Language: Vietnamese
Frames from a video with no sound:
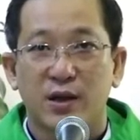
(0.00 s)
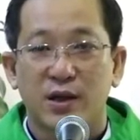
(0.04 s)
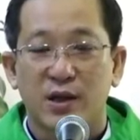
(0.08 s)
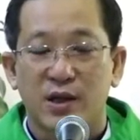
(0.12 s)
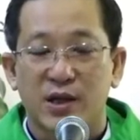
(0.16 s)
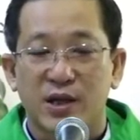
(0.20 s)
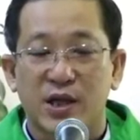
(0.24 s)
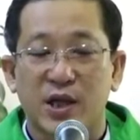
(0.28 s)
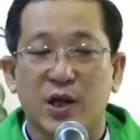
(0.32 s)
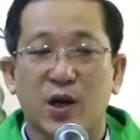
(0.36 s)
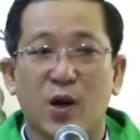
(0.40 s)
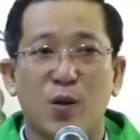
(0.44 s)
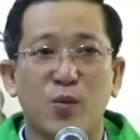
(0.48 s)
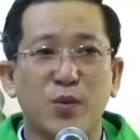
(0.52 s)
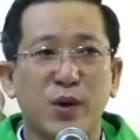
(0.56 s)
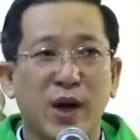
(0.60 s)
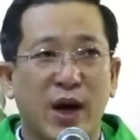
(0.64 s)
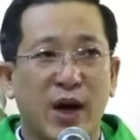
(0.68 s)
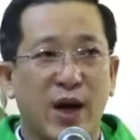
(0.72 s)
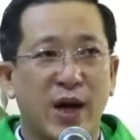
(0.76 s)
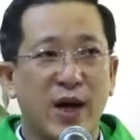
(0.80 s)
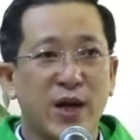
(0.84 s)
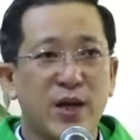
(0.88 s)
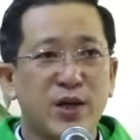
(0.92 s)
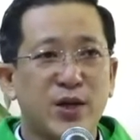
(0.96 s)
sẽ không
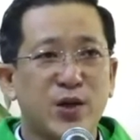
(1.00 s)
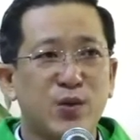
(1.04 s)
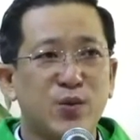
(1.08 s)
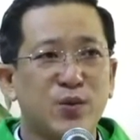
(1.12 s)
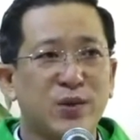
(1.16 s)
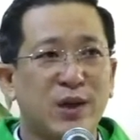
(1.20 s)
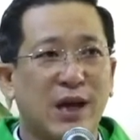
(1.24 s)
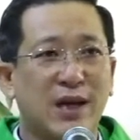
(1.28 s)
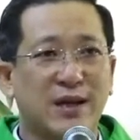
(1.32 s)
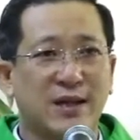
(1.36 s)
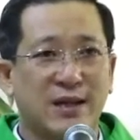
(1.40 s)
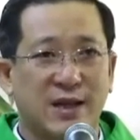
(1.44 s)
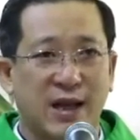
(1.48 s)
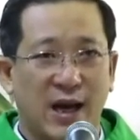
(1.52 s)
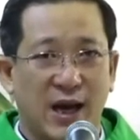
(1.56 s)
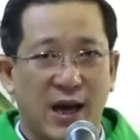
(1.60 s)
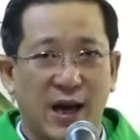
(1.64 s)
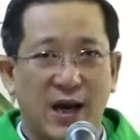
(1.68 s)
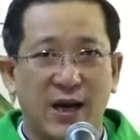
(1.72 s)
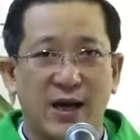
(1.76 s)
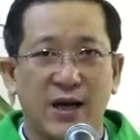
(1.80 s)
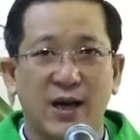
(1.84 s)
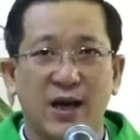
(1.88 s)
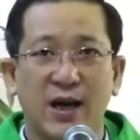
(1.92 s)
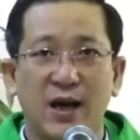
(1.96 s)
để chúng ta
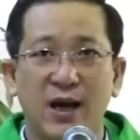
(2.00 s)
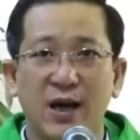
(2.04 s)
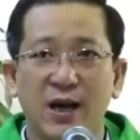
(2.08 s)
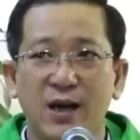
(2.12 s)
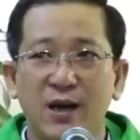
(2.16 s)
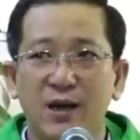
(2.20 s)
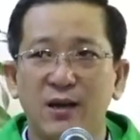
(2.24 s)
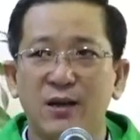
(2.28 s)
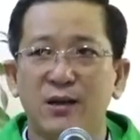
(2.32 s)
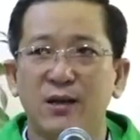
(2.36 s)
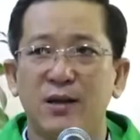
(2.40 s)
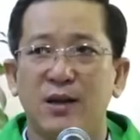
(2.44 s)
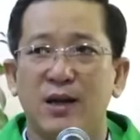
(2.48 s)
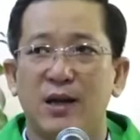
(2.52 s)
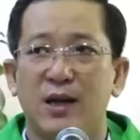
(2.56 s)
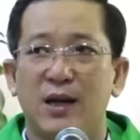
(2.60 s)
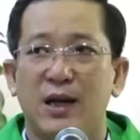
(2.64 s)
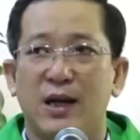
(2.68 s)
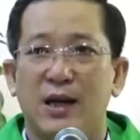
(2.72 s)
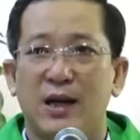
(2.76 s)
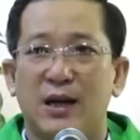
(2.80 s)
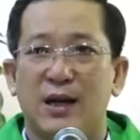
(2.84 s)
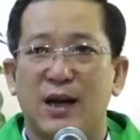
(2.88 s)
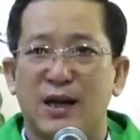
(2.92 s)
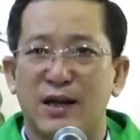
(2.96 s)
tệ hơn
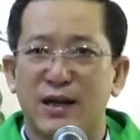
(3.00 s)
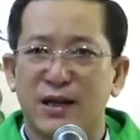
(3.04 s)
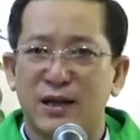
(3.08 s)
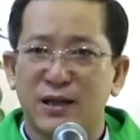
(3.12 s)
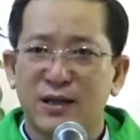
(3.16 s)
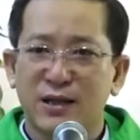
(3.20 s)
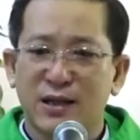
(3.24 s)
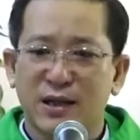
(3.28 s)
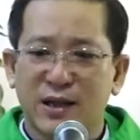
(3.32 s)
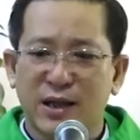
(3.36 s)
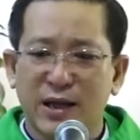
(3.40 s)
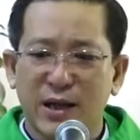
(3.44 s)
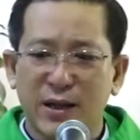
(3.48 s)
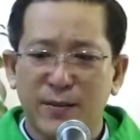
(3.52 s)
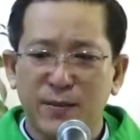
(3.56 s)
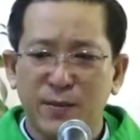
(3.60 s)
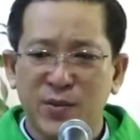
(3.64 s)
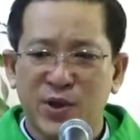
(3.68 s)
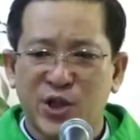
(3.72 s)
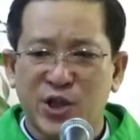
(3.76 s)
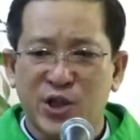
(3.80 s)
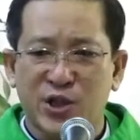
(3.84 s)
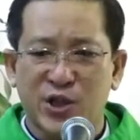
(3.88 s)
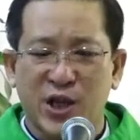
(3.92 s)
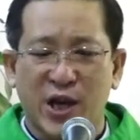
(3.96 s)
là những chim
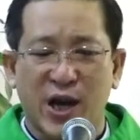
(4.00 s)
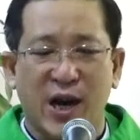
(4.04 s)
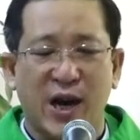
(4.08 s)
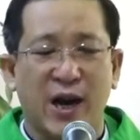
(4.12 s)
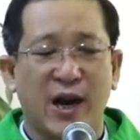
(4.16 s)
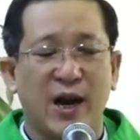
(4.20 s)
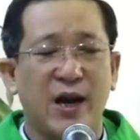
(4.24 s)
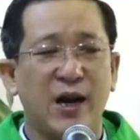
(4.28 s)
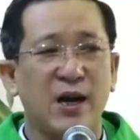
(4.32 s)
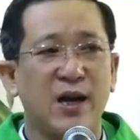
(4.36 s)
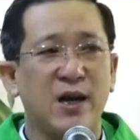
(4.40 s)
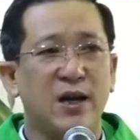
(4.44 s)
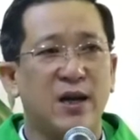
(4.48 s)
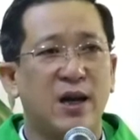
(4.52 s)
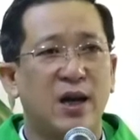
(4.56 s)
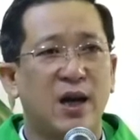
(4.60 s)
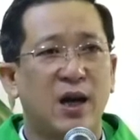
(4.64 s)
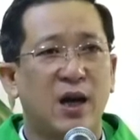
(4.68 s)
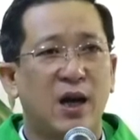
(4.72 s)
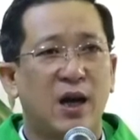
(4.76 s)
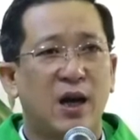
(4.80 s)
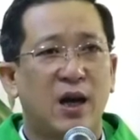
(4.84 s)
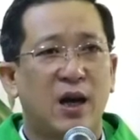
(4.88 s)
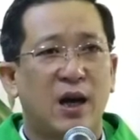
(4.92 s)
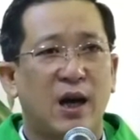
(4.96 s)
sẻ
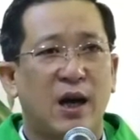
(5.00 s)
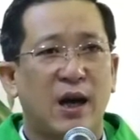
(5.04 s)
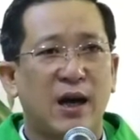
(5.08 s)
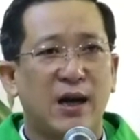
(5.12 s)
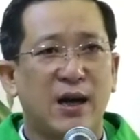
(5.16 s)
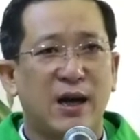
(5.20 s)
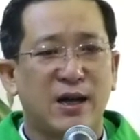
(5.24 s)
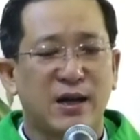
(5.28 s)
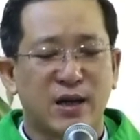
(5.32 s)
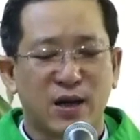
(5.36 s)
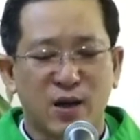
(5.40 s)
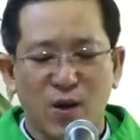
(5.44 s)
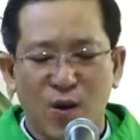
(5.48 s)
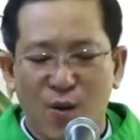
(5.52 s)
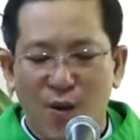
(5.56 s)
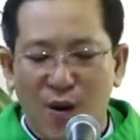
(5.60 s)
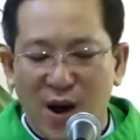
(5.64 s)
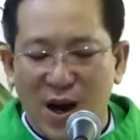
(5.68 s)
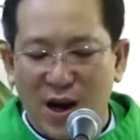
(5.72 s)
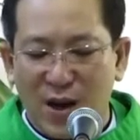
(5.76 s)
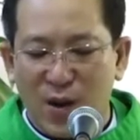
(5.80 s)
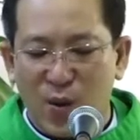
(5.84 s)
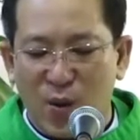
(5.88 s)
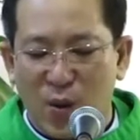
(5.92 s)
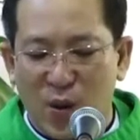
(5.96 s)
hay là những
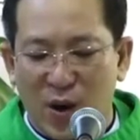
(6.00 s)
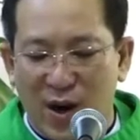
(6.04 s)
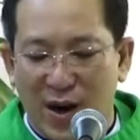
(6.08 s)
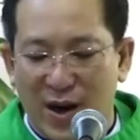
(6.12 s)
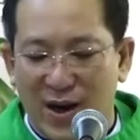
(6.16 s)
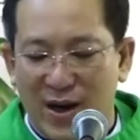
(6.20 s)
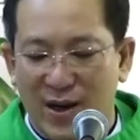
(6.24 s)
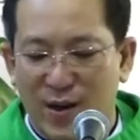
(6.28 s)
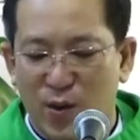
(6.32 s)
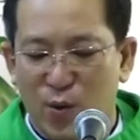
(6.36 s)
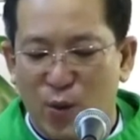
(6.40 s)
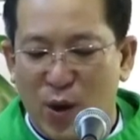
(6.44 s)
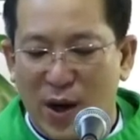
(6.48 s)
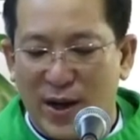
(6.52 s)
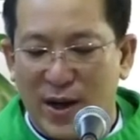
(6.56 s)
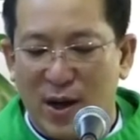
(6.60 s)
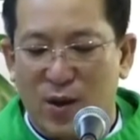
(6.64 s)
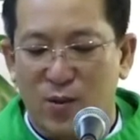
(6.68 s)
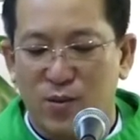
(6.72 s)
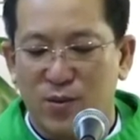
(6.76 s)
hoa huệ ngoài đồng,